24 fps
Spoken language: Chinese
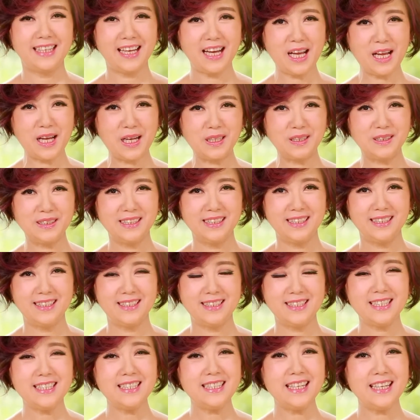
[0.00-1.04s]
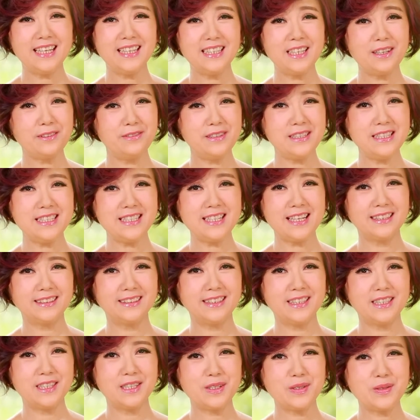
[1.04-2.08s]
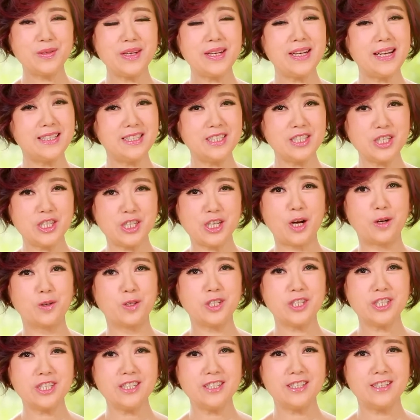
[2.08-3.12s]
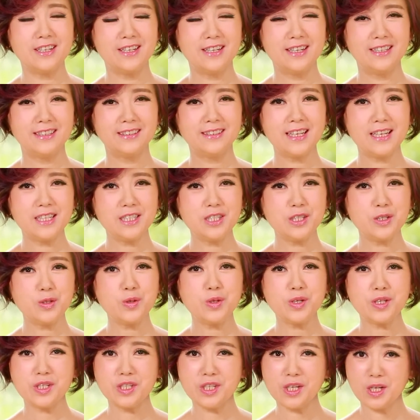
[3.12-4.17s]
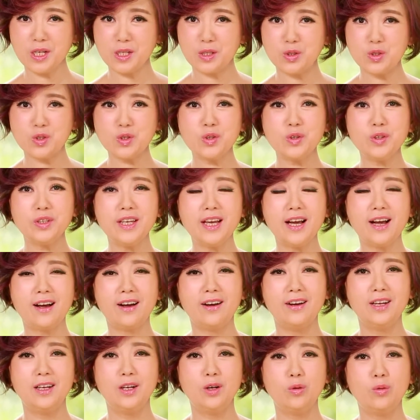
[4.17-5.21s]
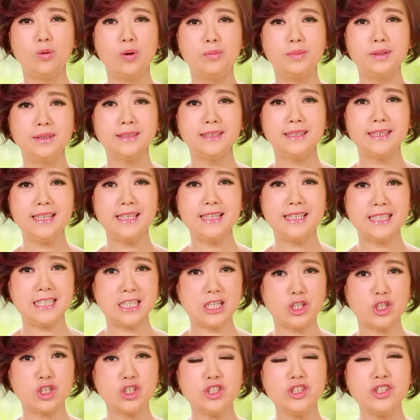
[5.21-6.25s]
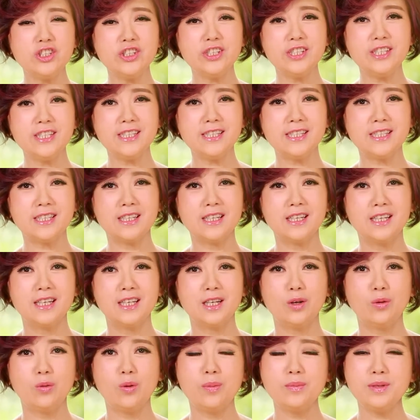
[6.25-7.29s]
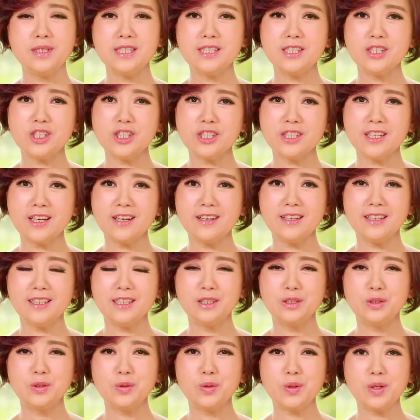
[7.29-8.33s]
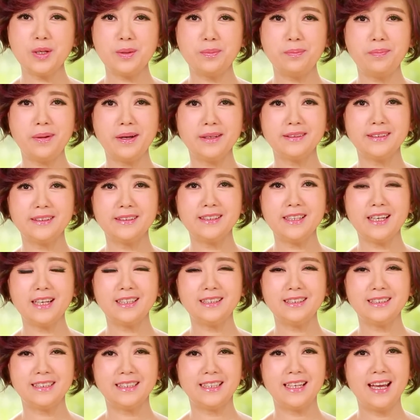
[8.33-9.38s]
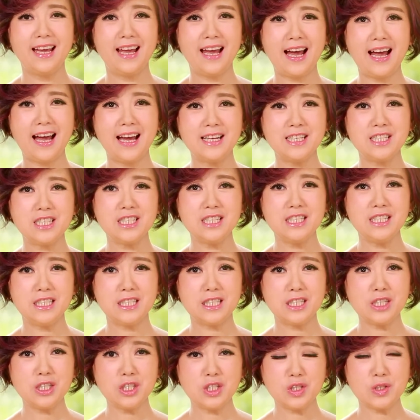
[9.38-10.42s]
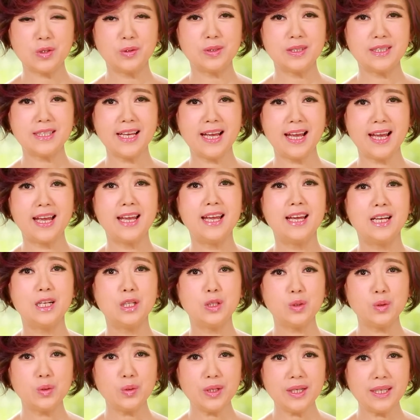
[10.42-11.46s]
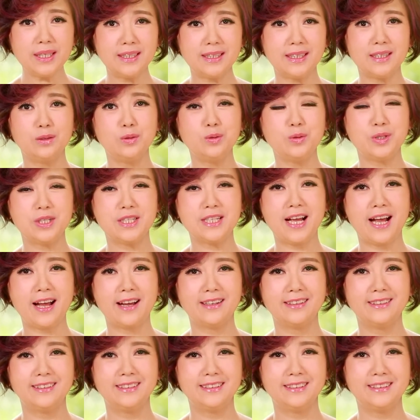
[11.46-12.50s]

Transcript: 你好，今天要分享的虽然是小事，但是确实很重要。我们可以检视自己，我们是知道了很多很棒的道理，还是已经走在对的路上？